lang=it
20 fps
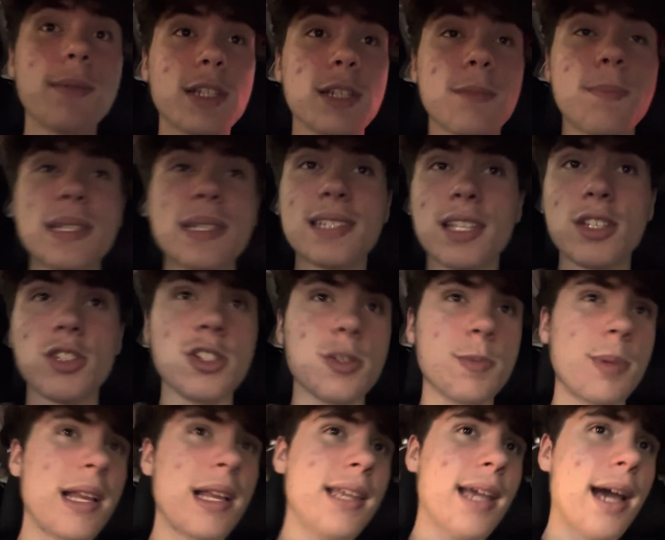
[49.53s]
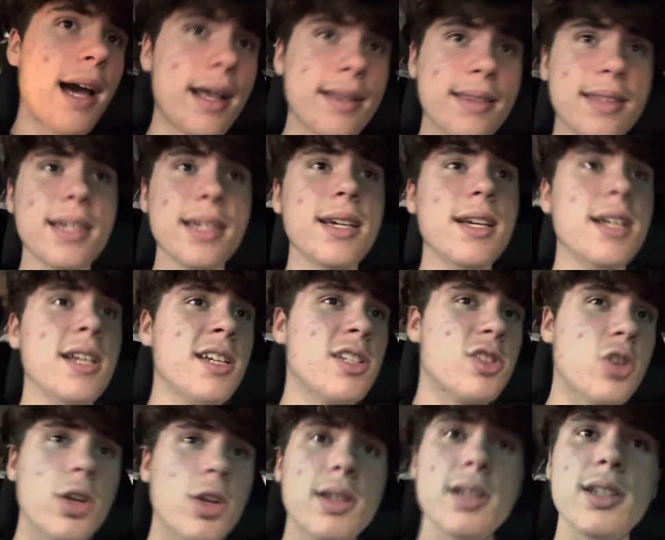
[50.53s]
passaggi sbagliati,
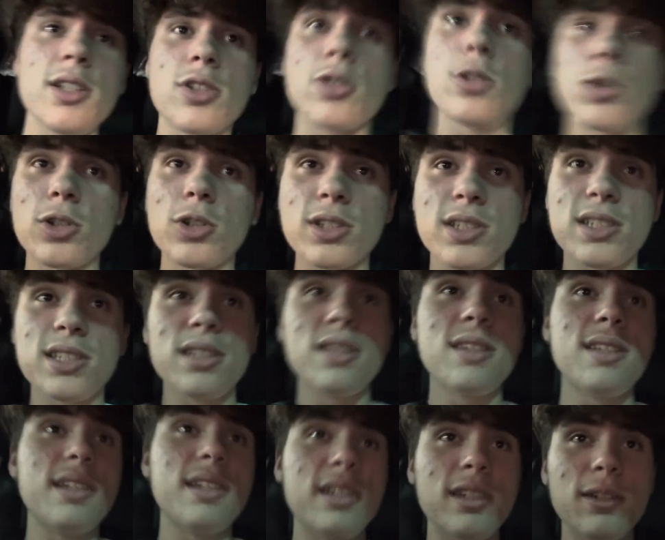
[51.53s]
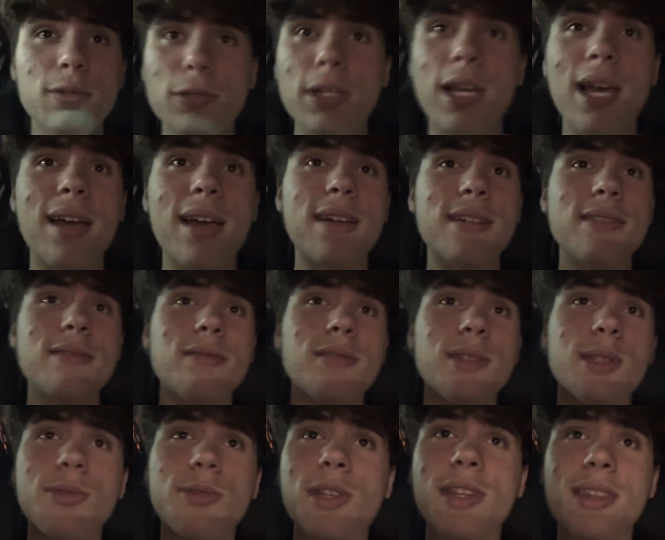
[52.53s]
soliti discorsi di,
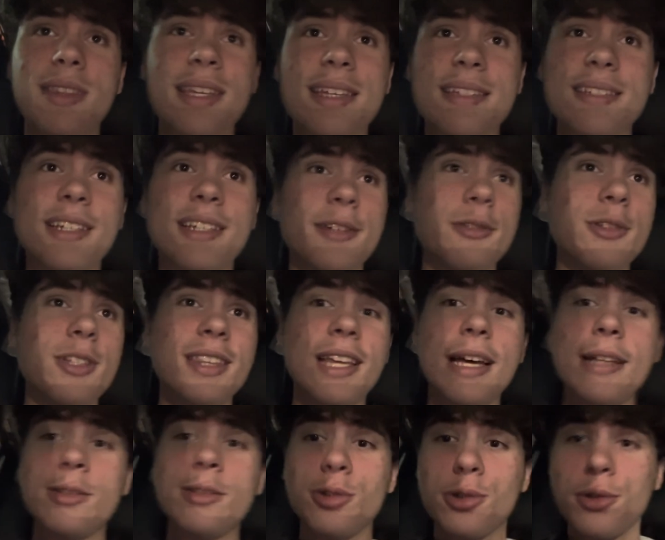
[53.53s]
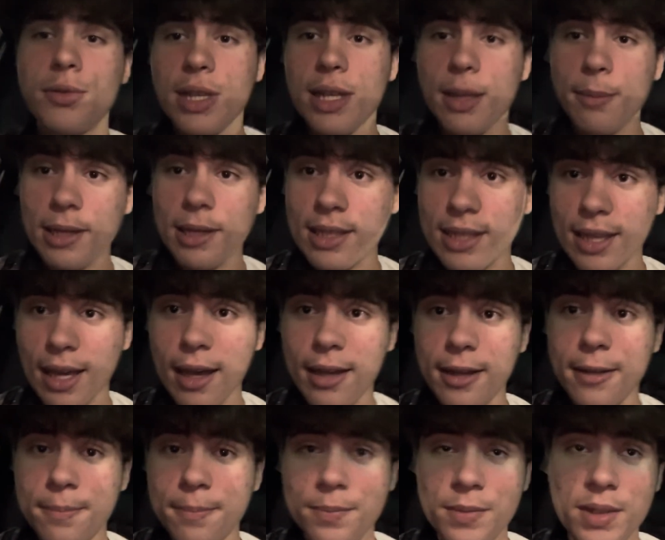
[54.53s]
un'intesa che ogni tanto viene a
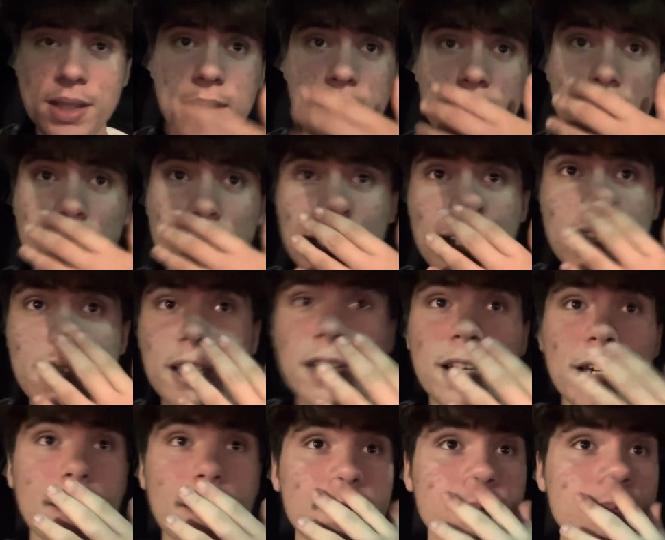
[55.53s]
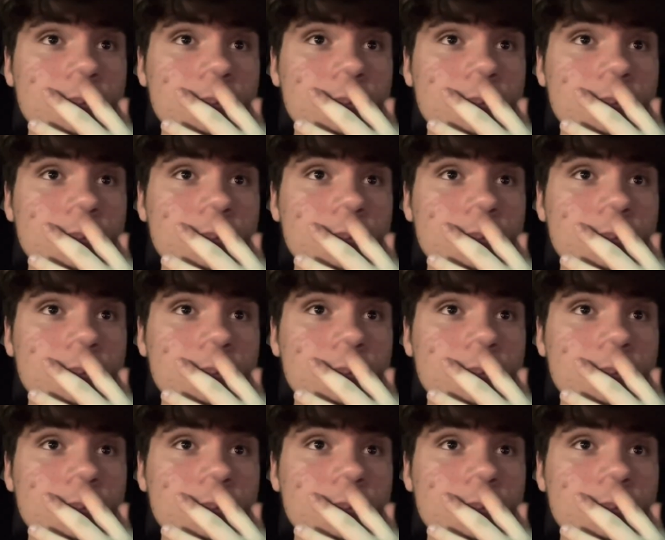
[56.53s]
mancare. Eh,